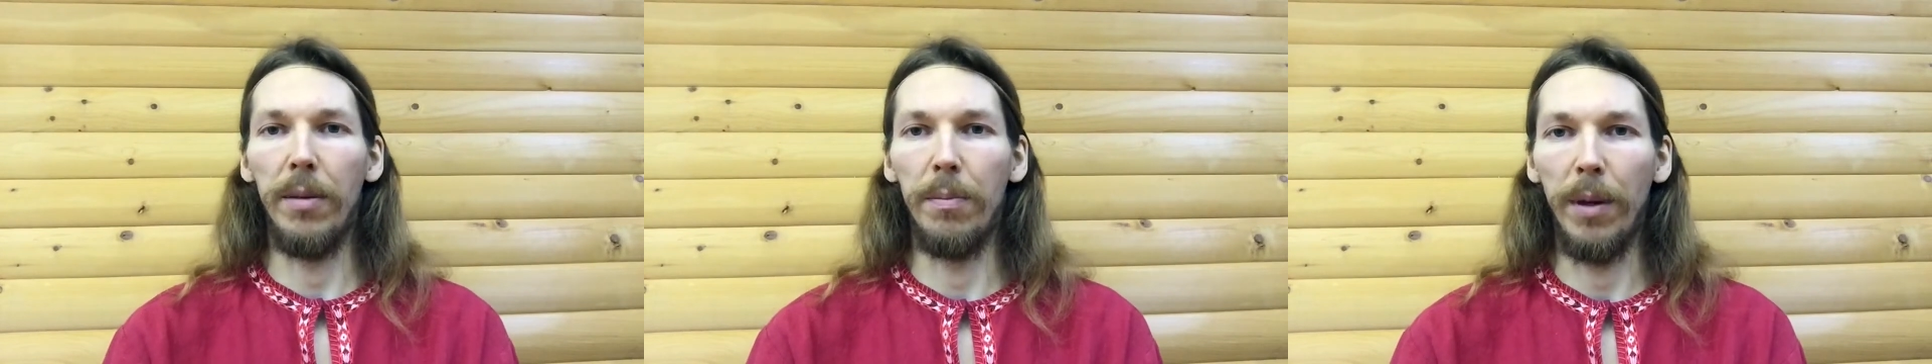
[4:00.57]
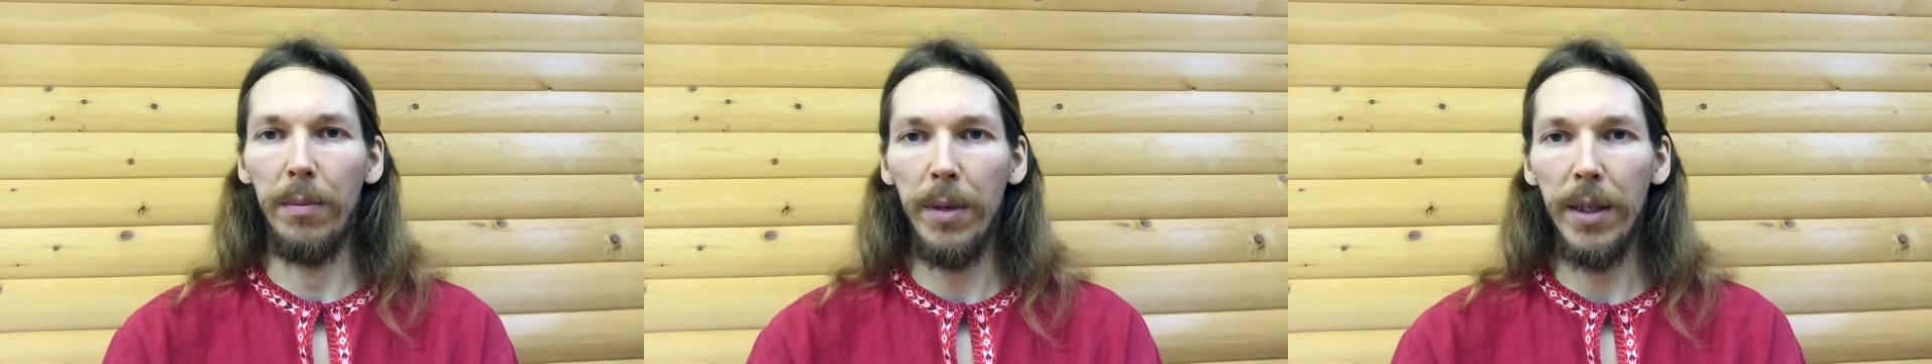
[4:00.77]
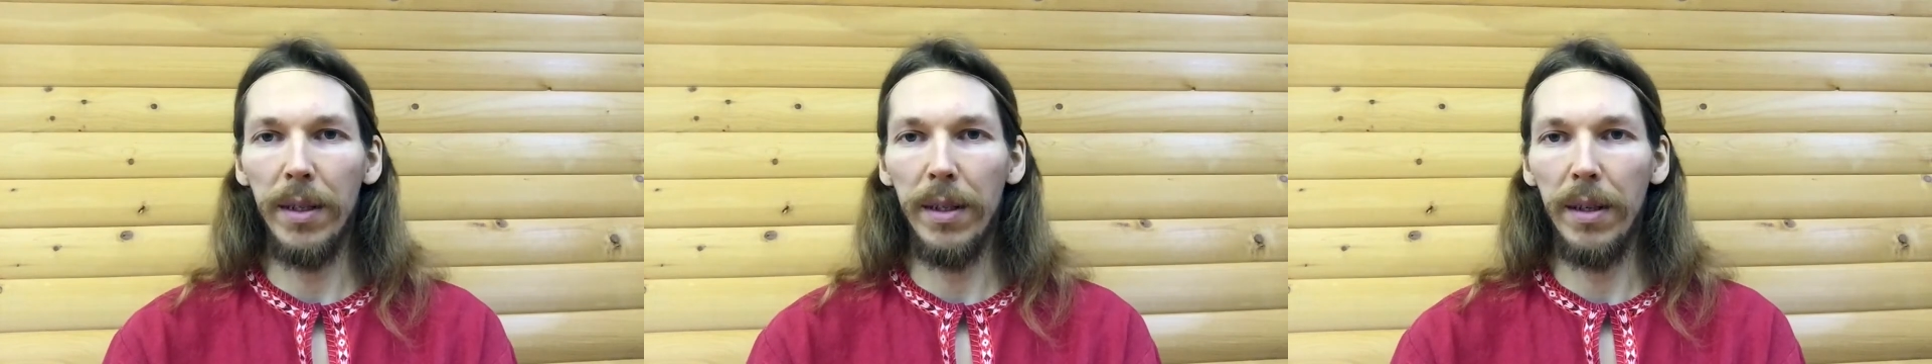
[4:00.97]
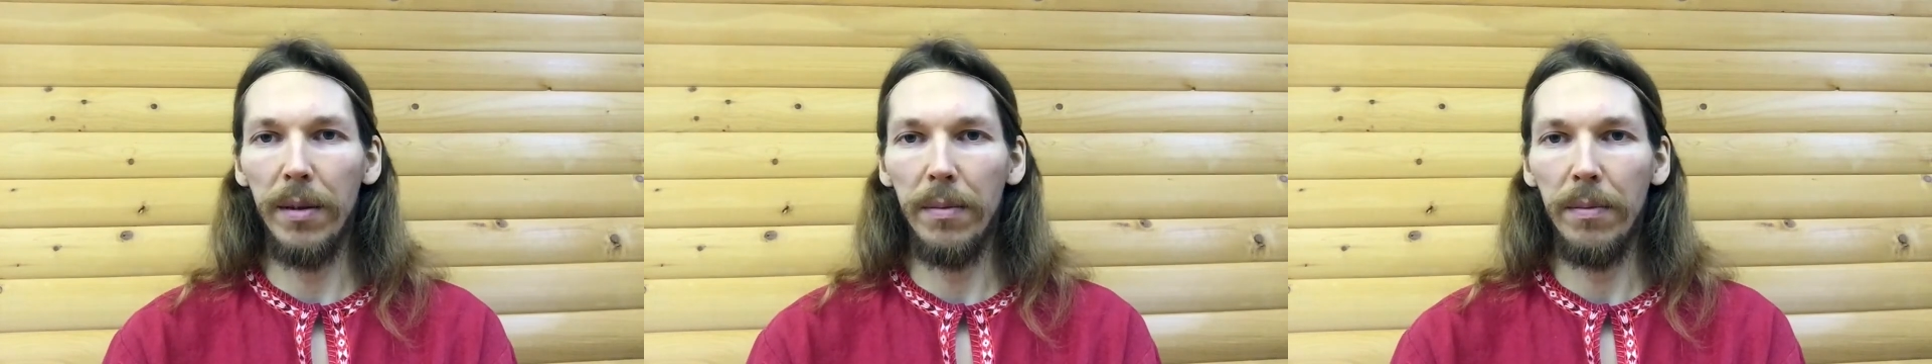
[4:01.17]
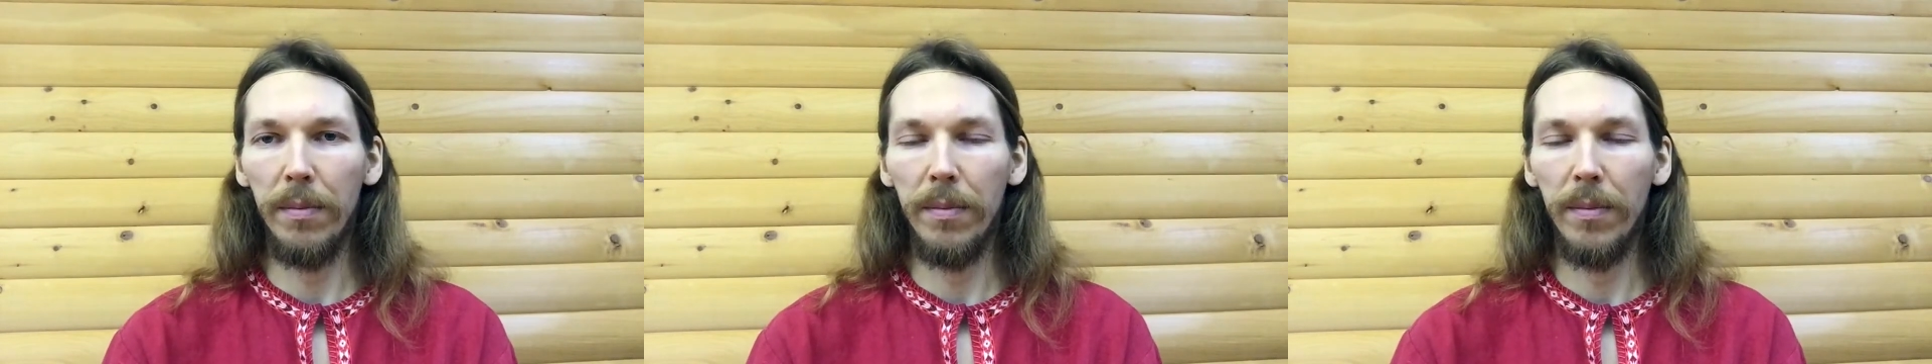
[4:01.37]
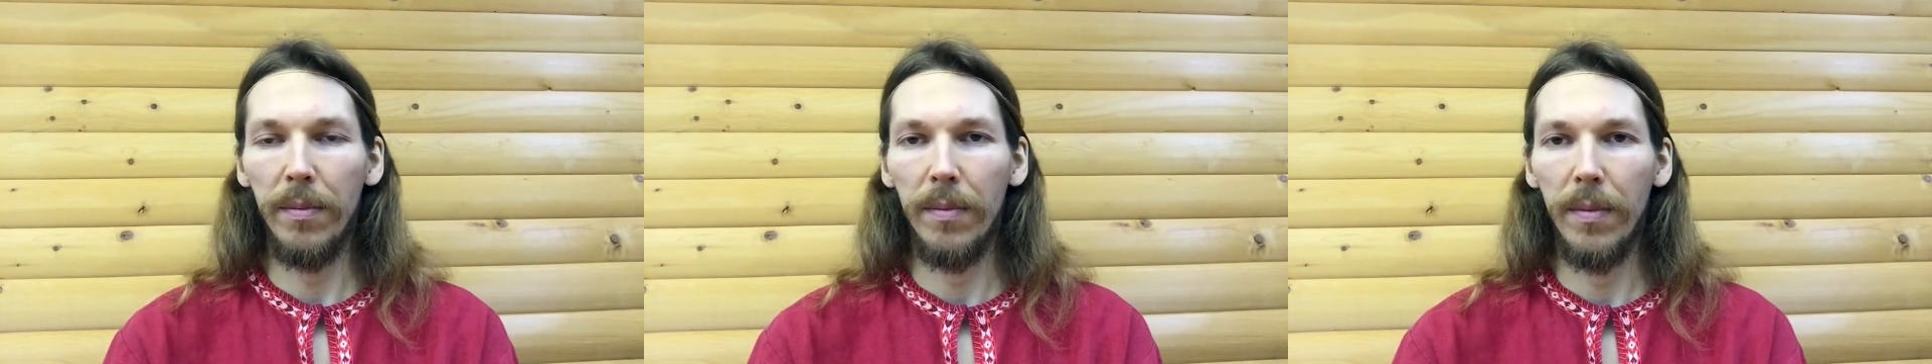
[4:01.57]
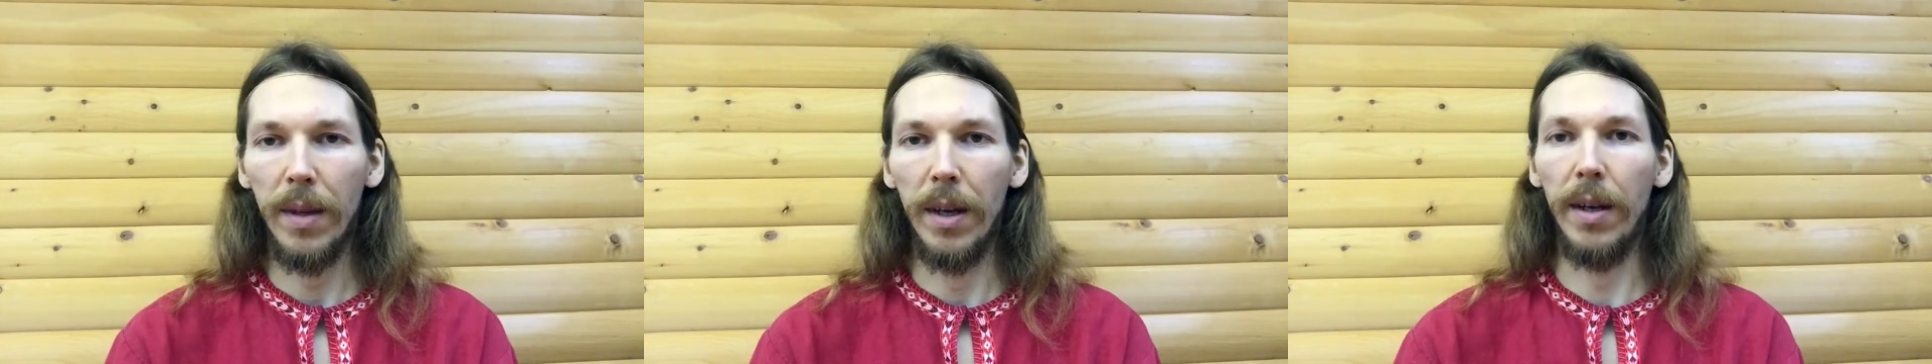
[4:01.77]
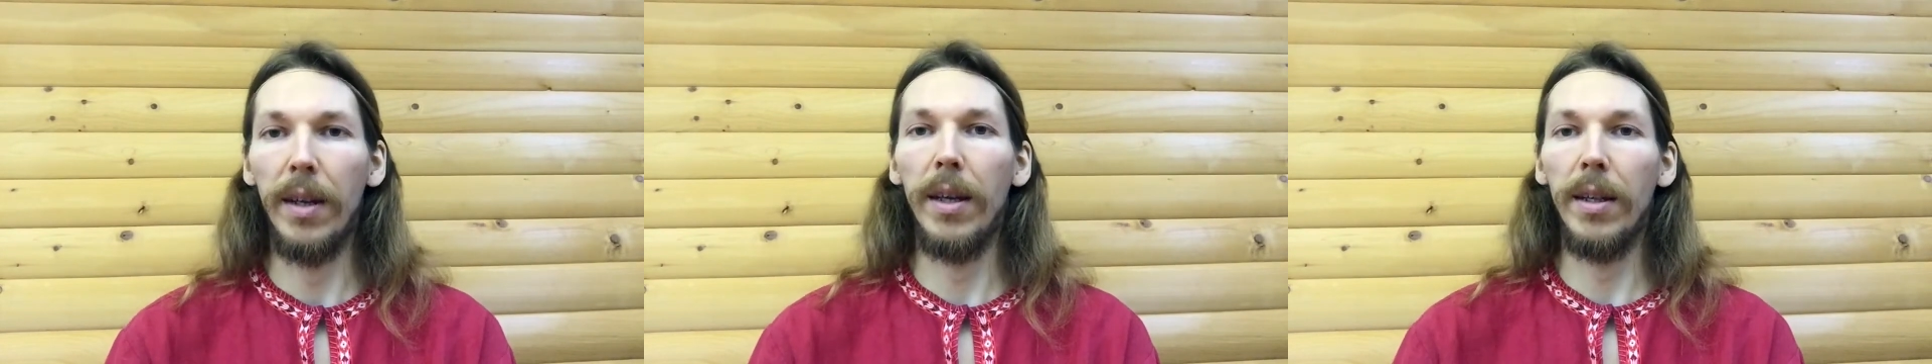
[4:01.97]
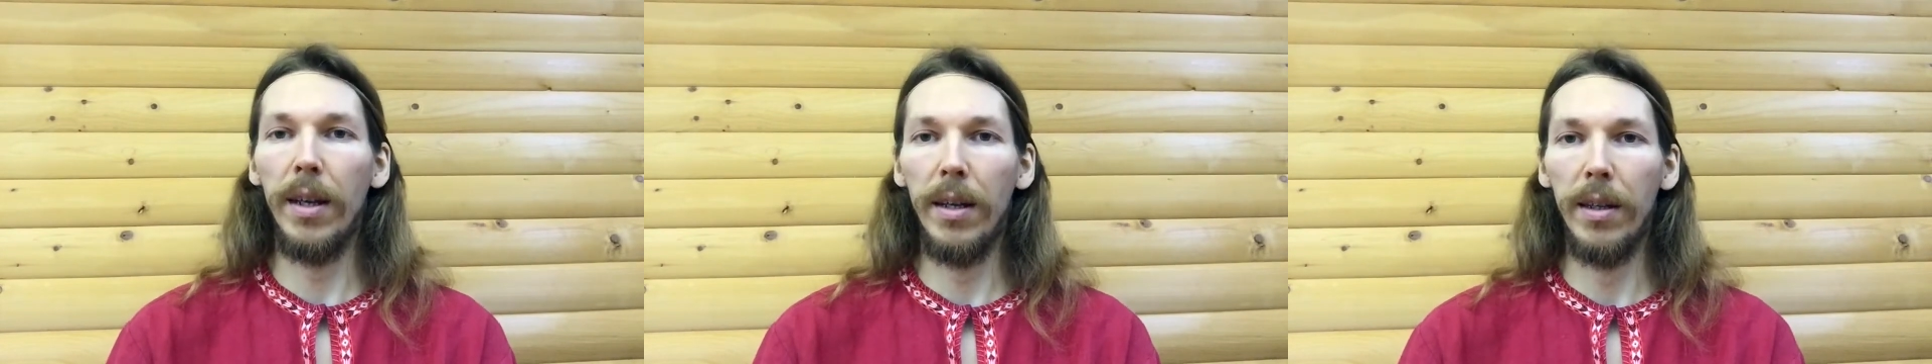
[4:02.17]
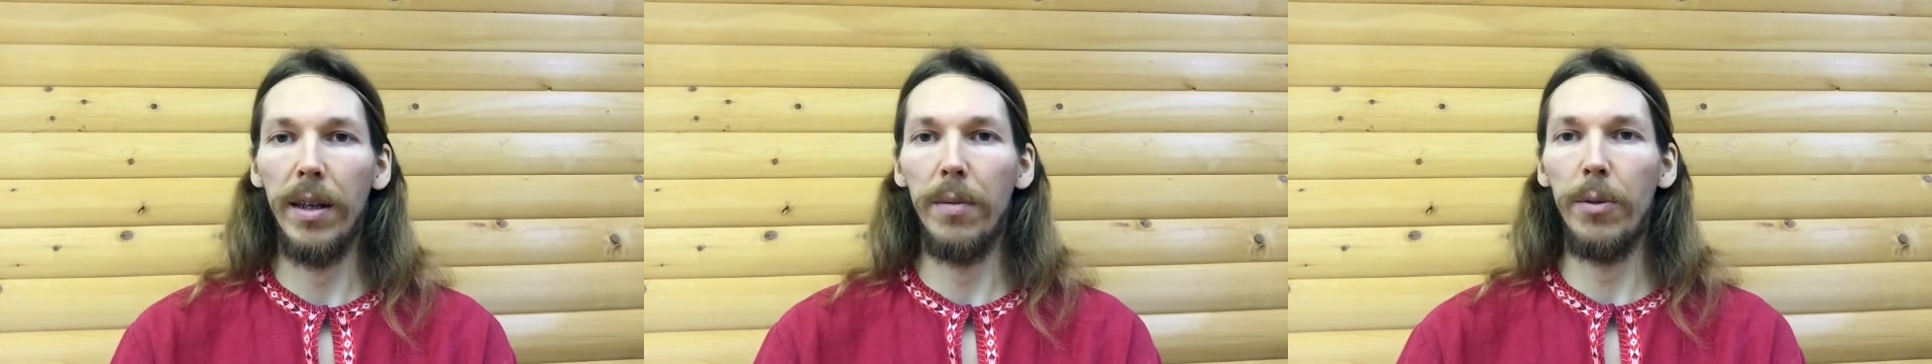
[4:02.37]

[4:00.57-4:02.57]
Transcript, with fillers: поместья», региональная